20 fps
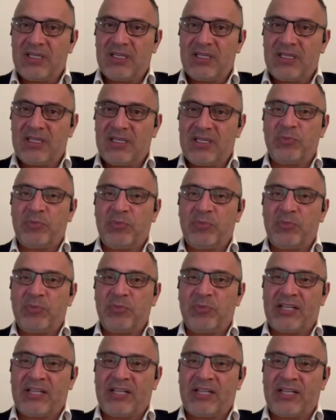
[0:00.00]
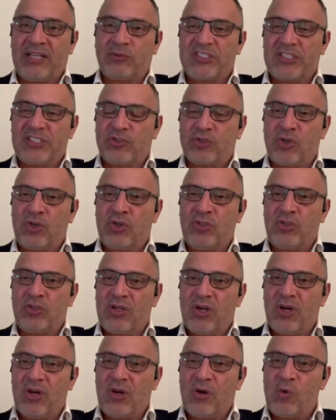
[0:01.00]
اللي يعاني منه الاتحاد التونسي
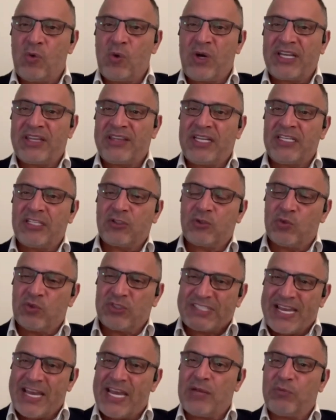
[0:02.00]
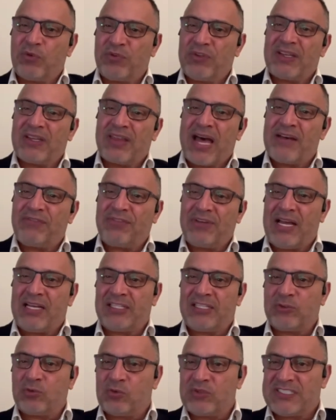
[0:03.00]
الشغل هو كذلك يساهم في اضعاف
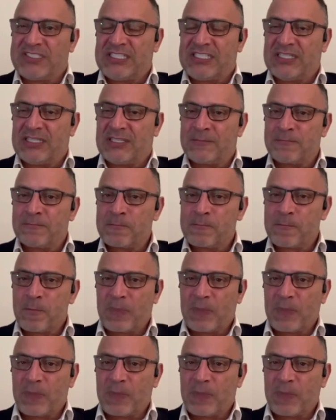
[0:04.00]
الحاله التونسيه لانه